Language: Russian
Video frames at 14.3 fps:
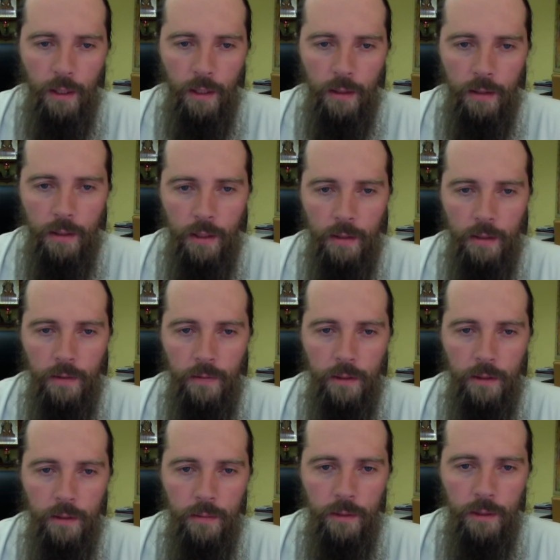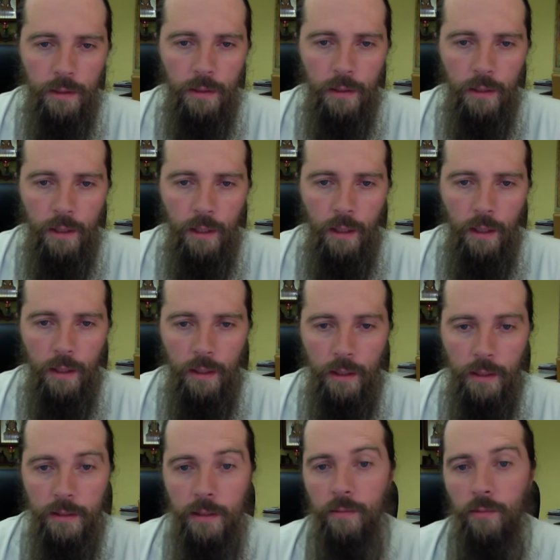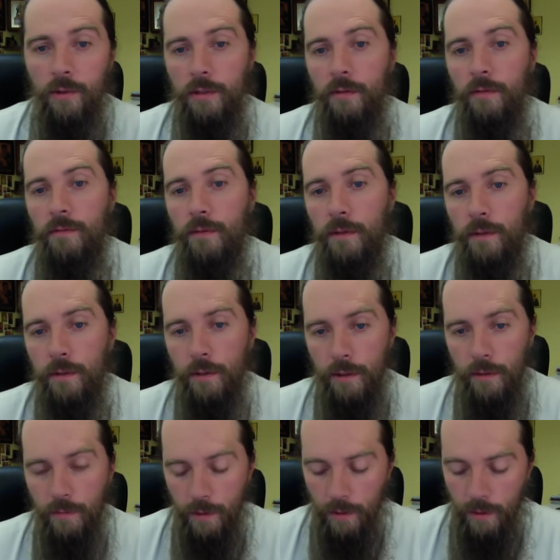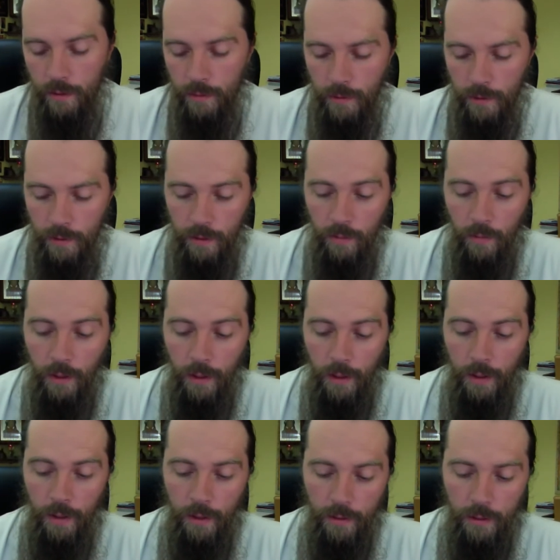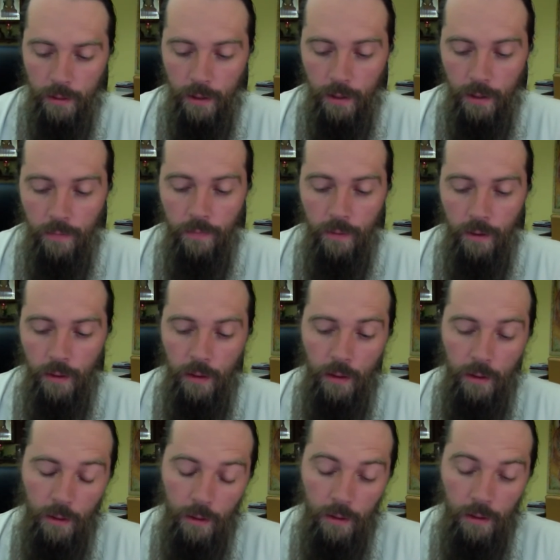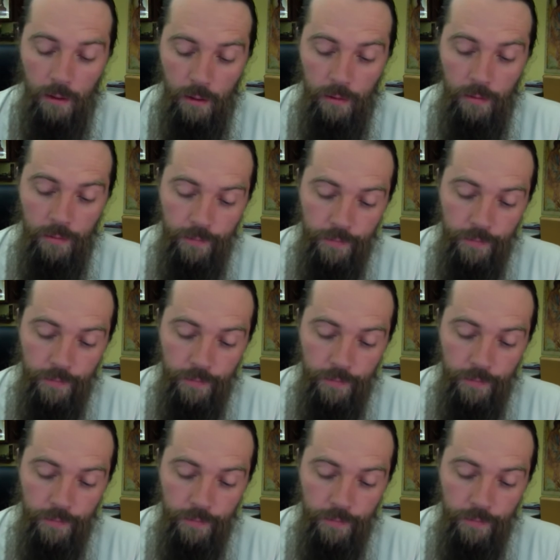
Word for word: Интересно ваше мнение. Если можно, в видеоответах. Спасибо. Да. Э,